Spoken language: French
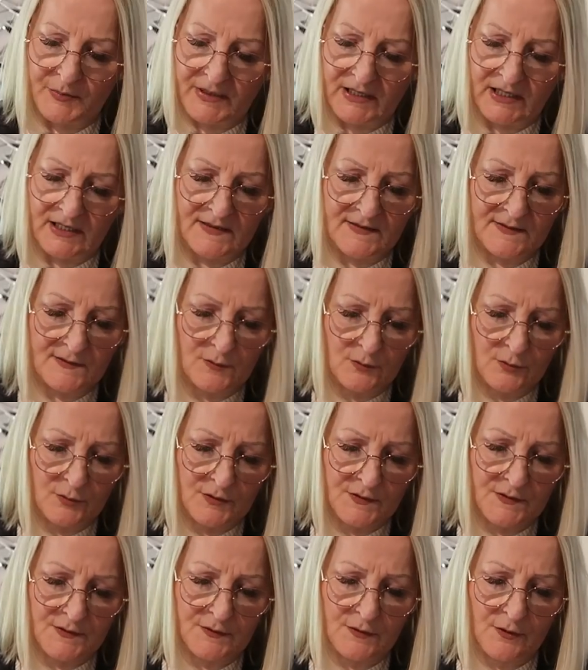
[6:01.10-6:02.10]
pris
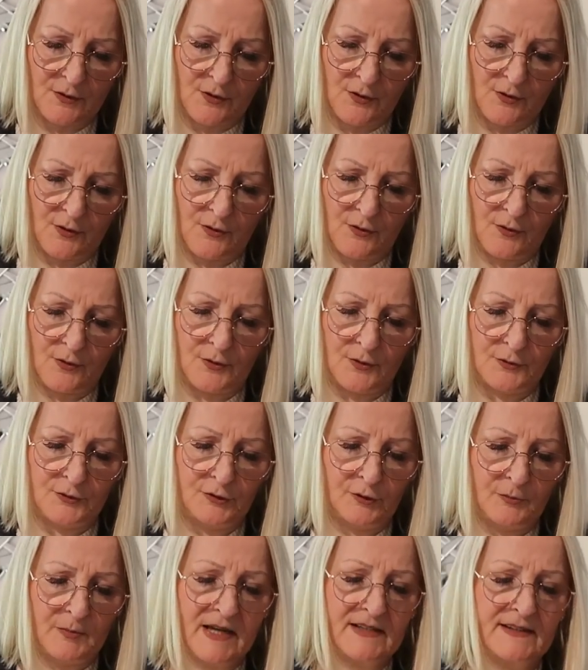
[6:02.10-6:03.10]
sauce euh,
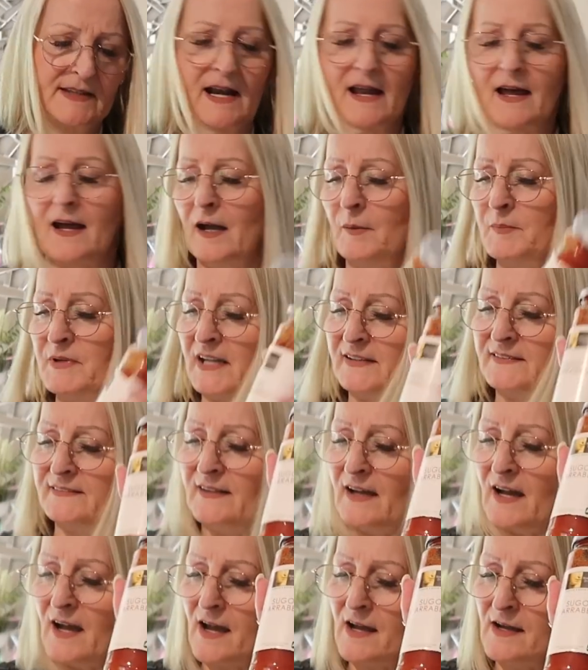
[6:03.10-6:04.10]
tomate à
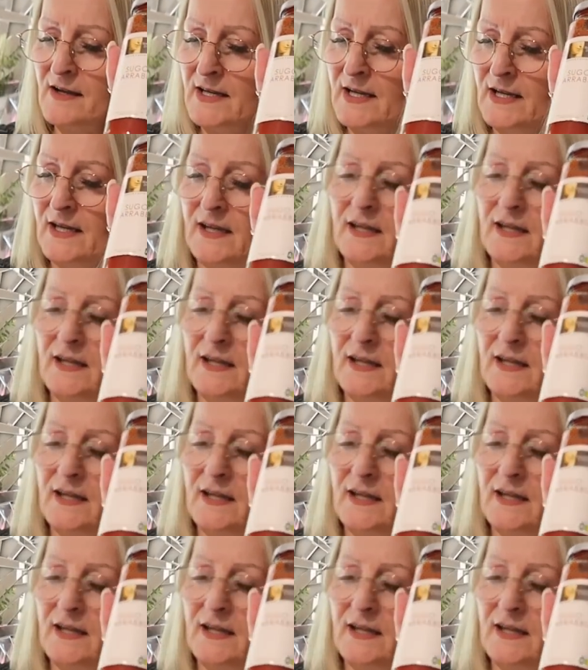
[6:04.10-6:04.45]
raviata